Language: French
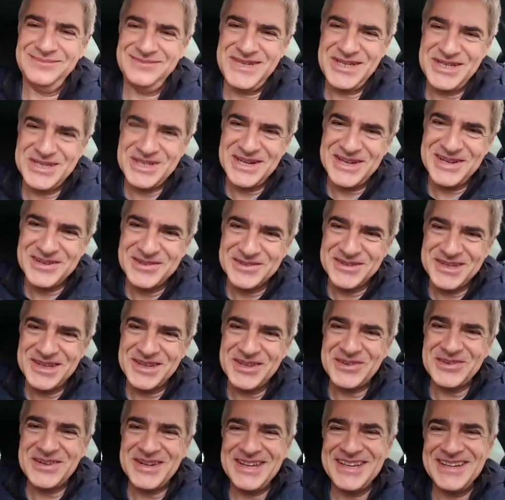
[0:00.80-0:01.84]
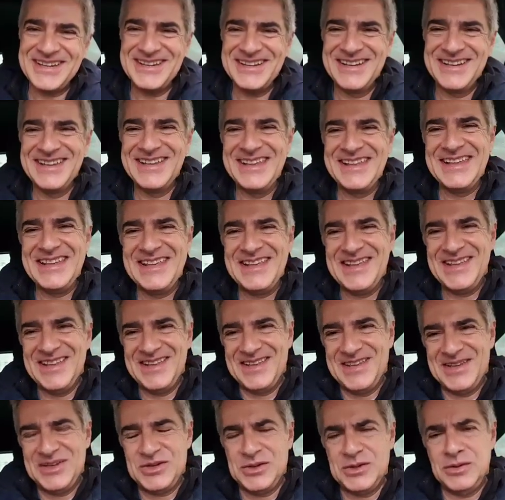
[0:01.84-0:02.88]
mes chers concitoyens.
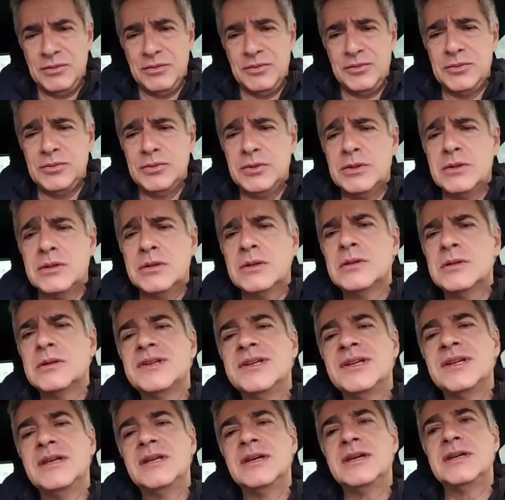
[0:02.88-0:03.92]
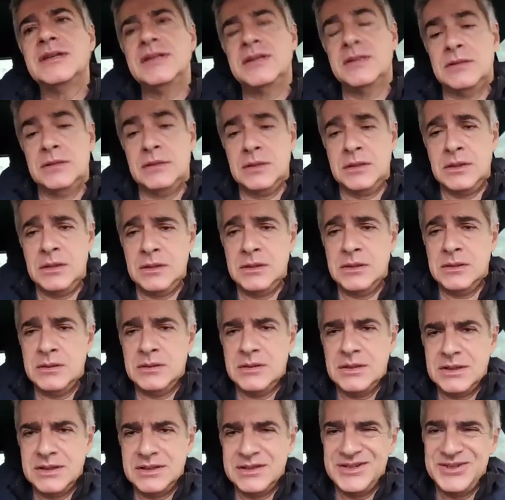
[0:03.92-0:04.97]
Jean Foutre, conseiller régional de
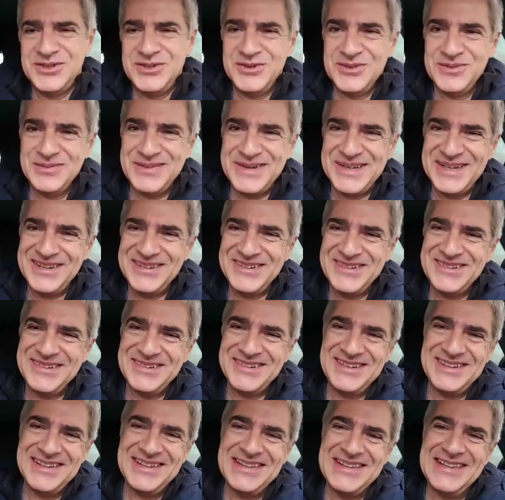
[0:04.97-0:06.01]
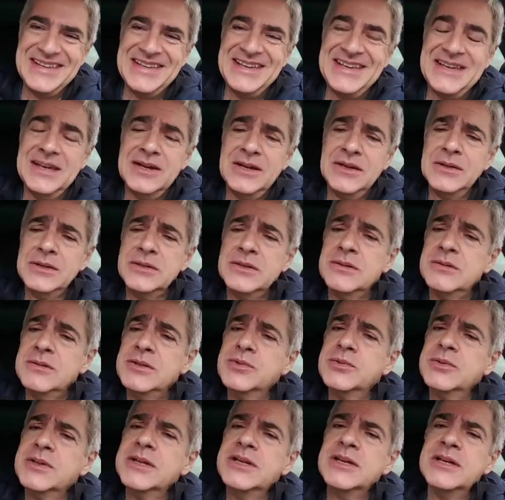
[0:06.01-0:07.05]
la région PACU. Alors aujourd'hui,
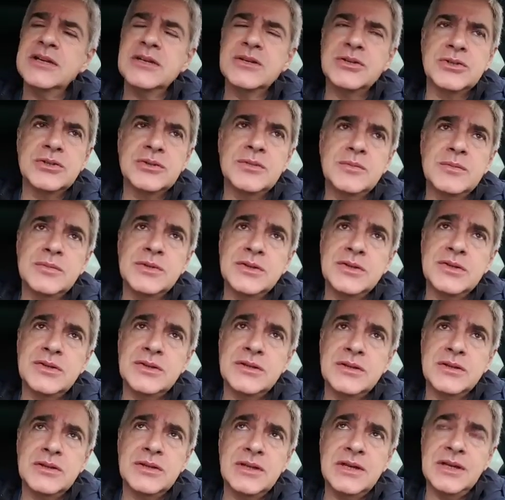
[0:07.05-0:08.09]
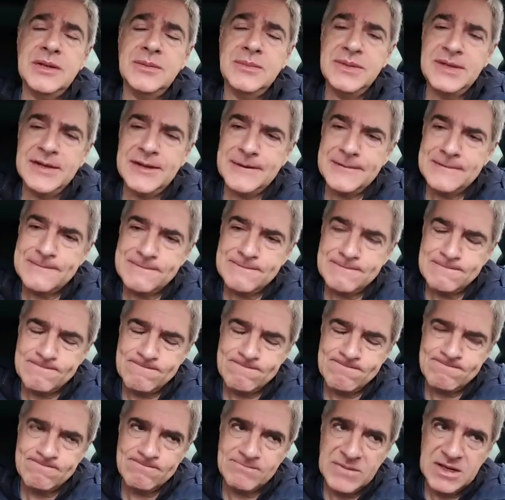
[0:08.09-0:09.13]
je voudrais dire que je me sens très bien,
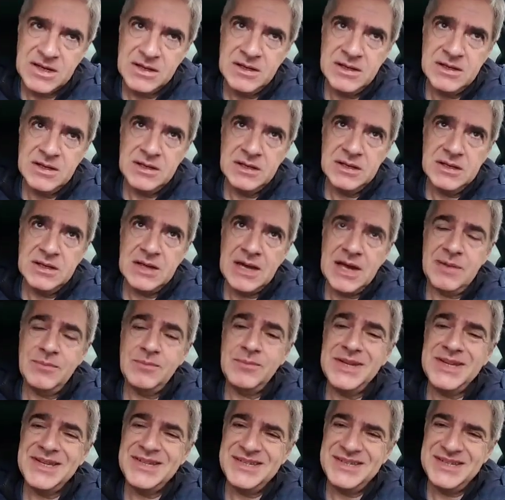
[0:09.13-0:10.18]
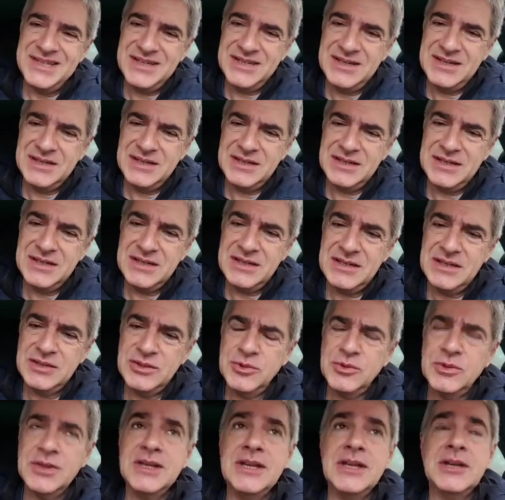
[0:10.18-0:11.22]
apaisé, et
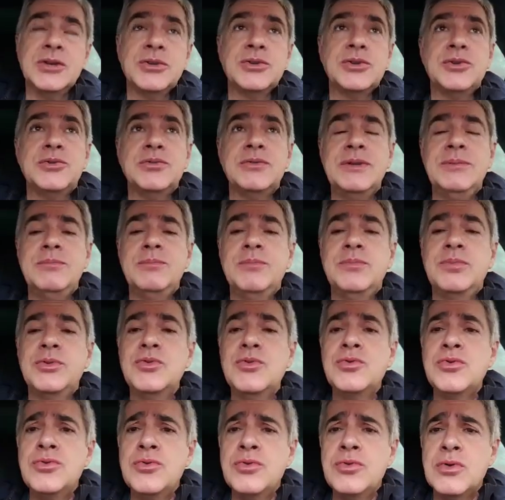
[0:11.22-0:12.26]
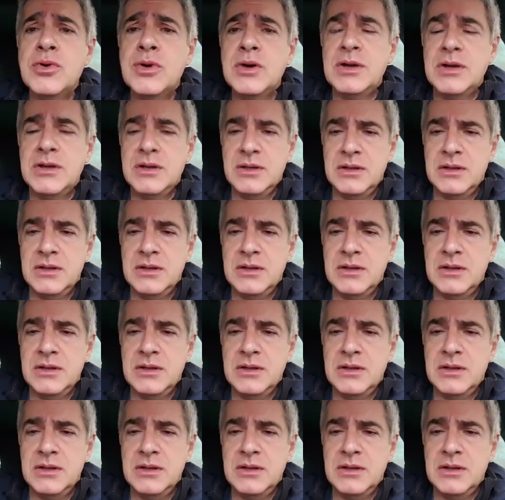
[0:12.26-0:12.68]
je voudrais dire que je suis pour